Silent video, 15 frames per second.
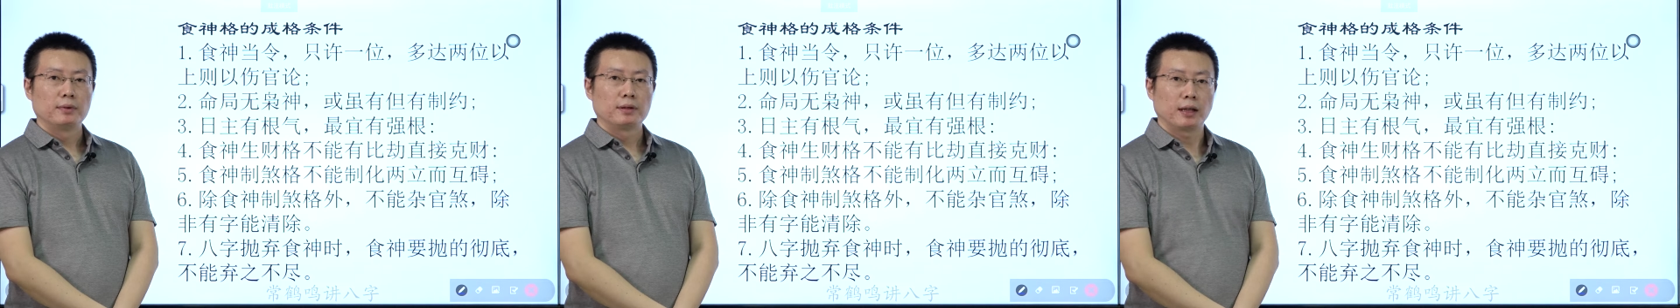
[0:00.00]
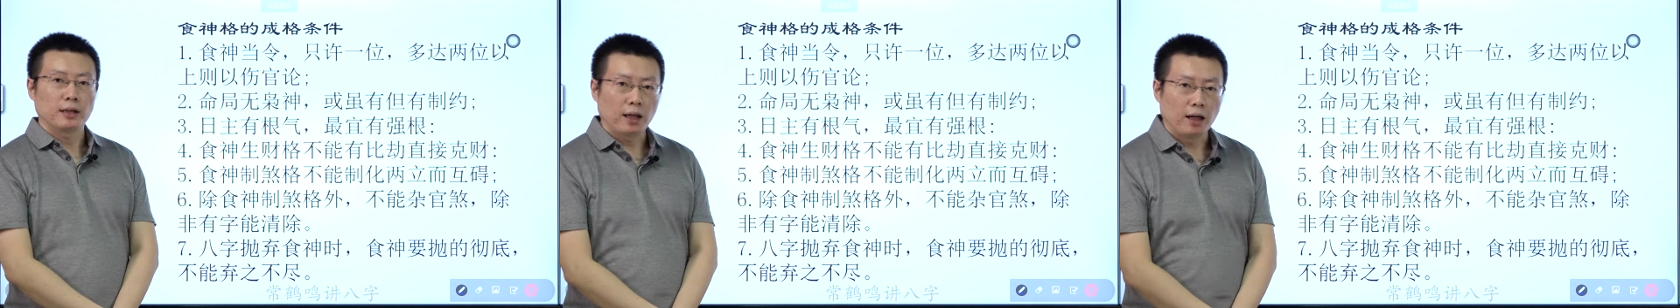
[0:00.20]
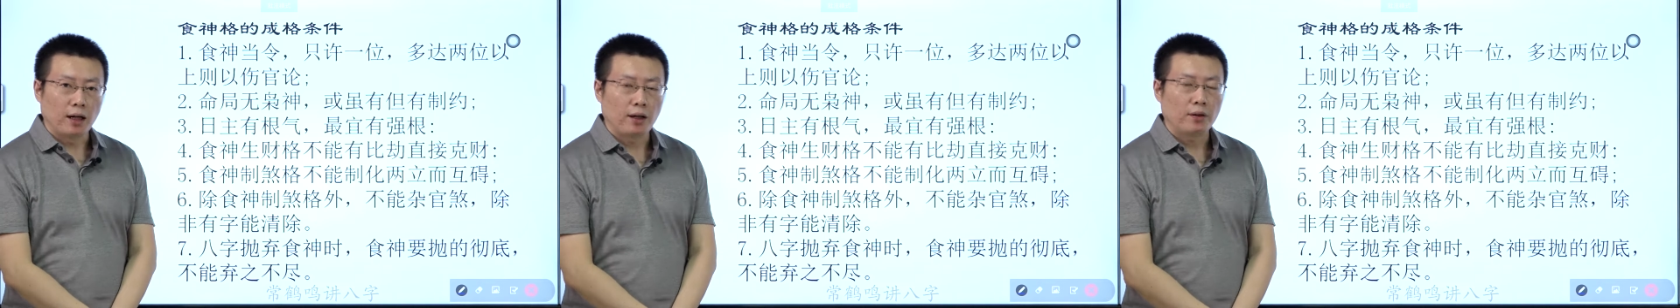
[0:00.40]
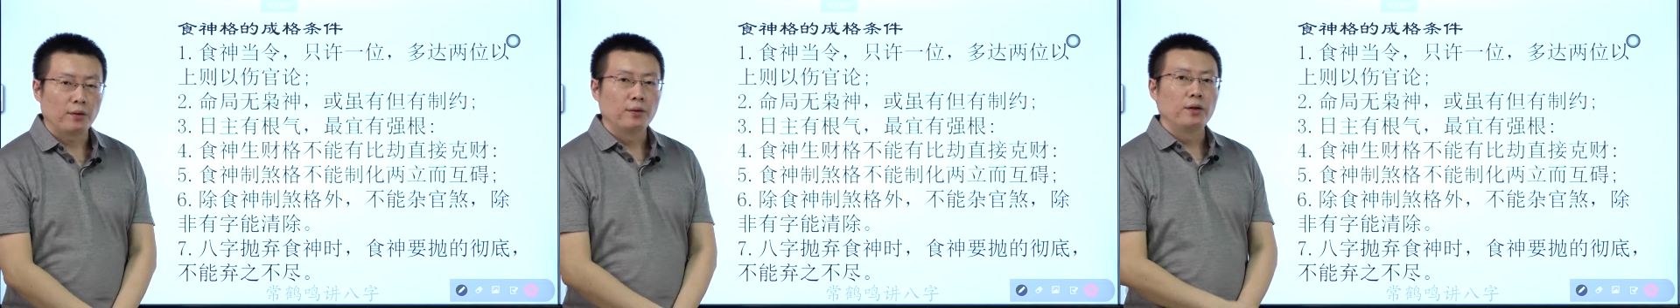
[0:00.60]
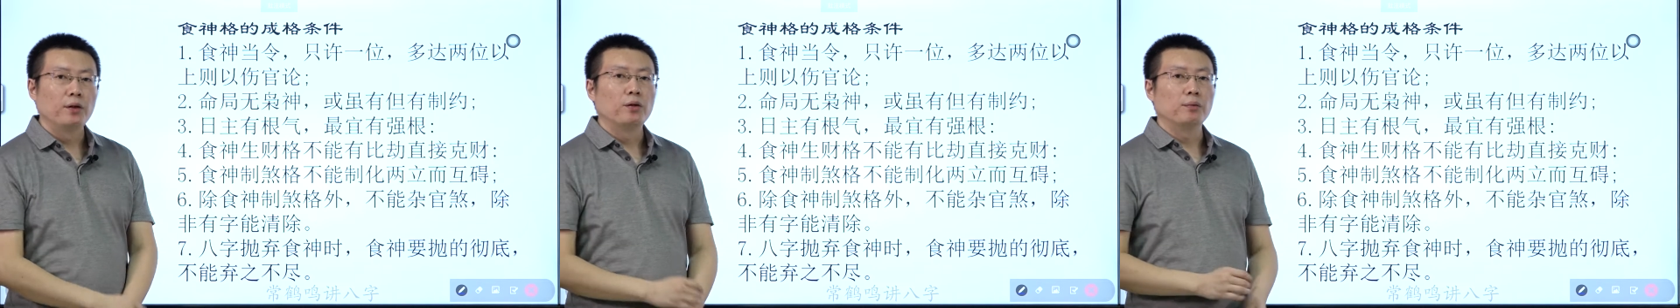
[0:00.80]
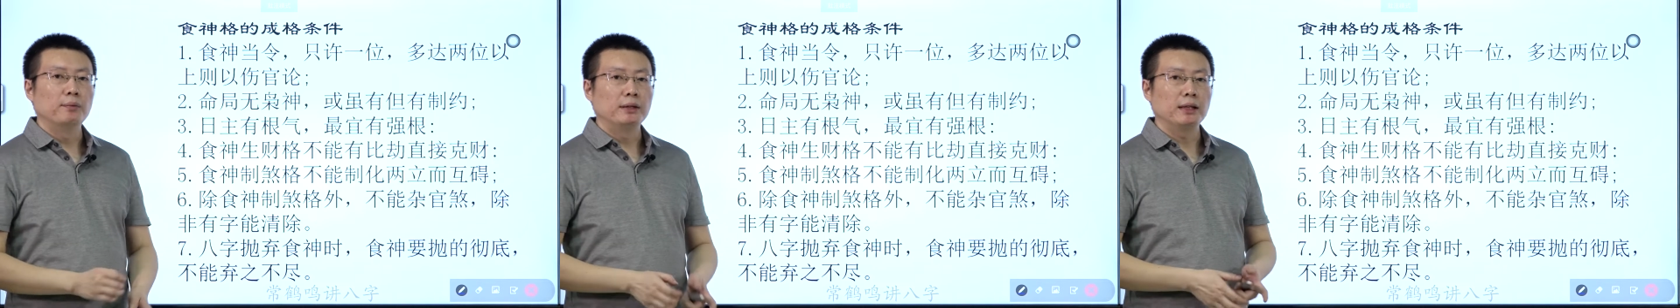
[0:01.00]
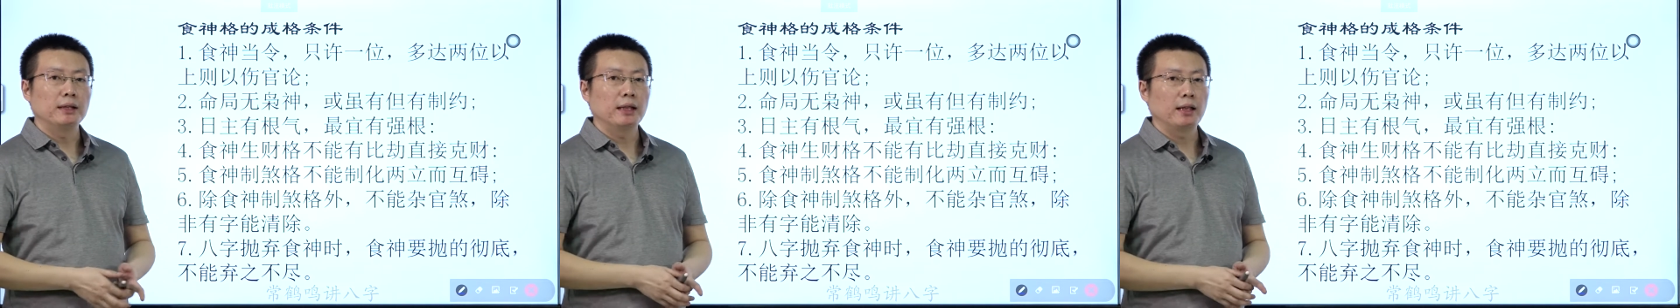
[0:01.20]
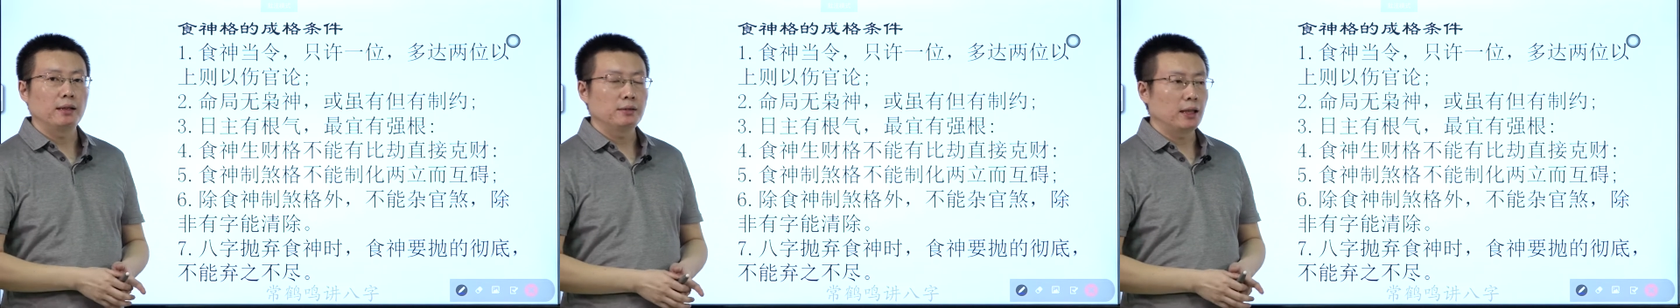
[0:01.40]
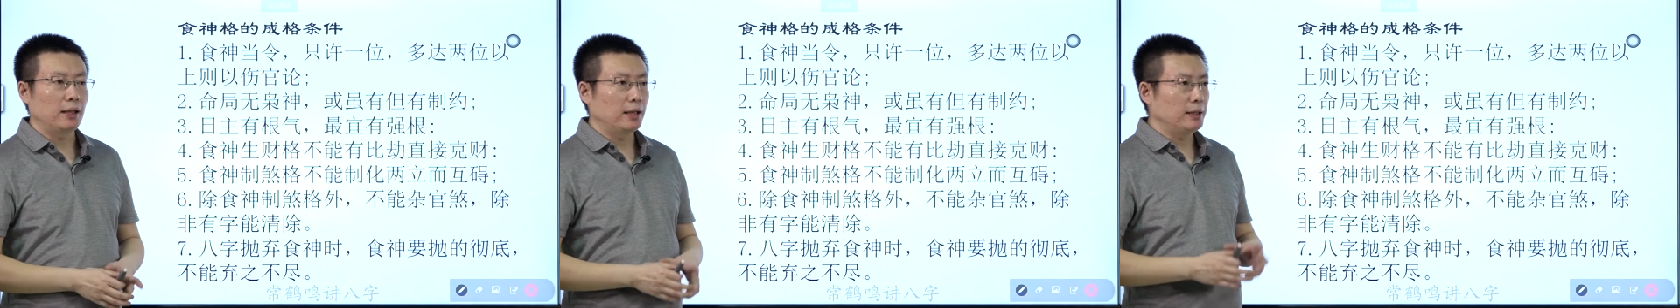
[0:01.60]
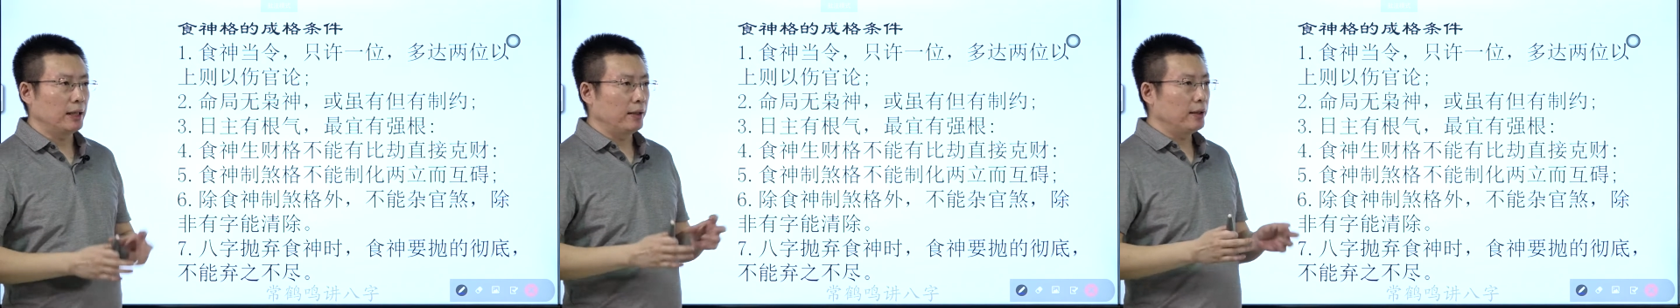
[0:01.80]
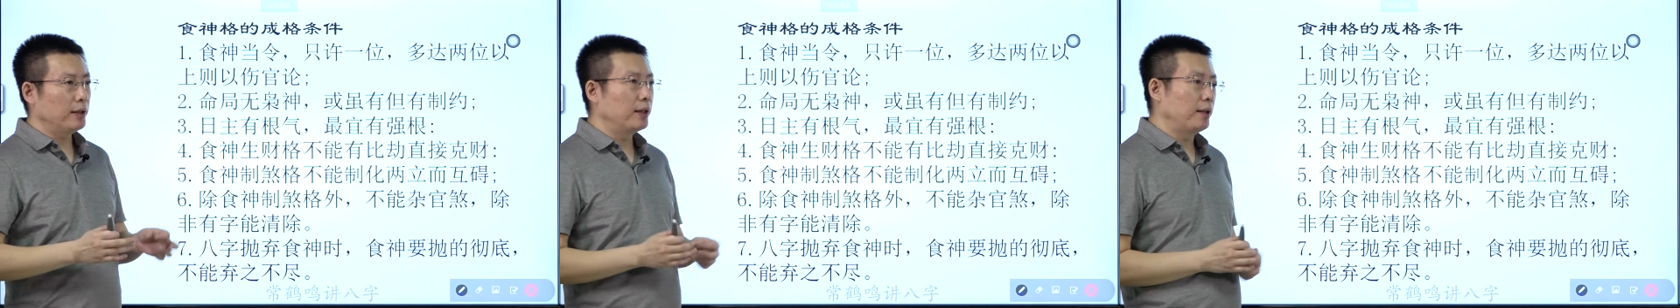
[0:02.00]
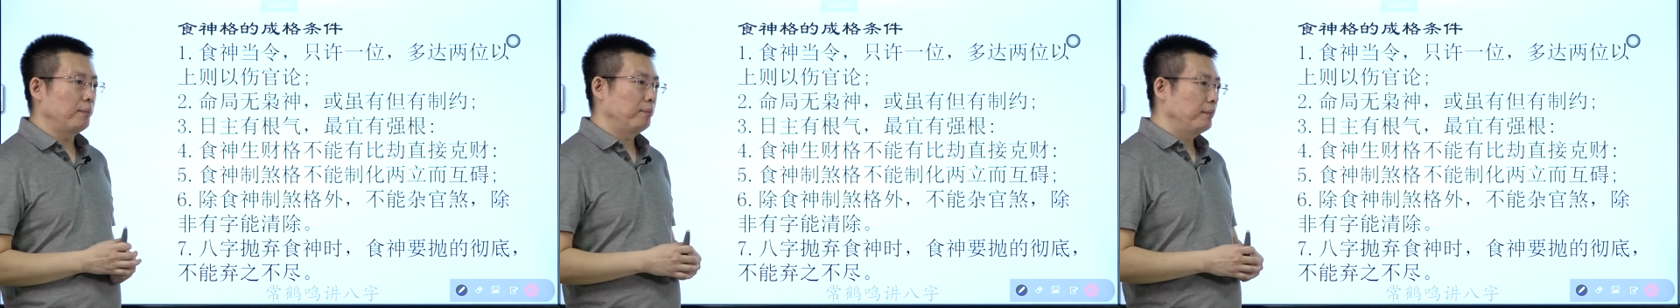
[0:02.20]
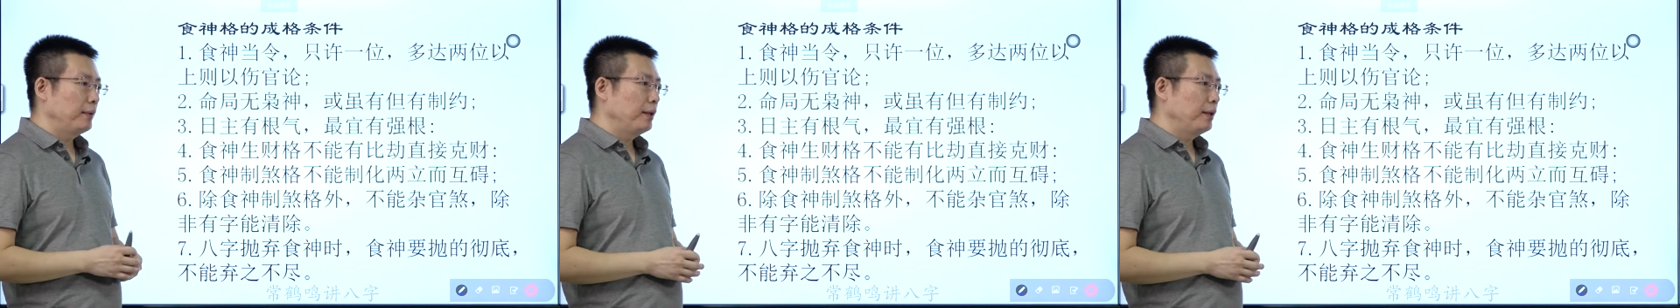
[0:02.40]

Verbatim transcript: 大家好，我们今天再来讲一个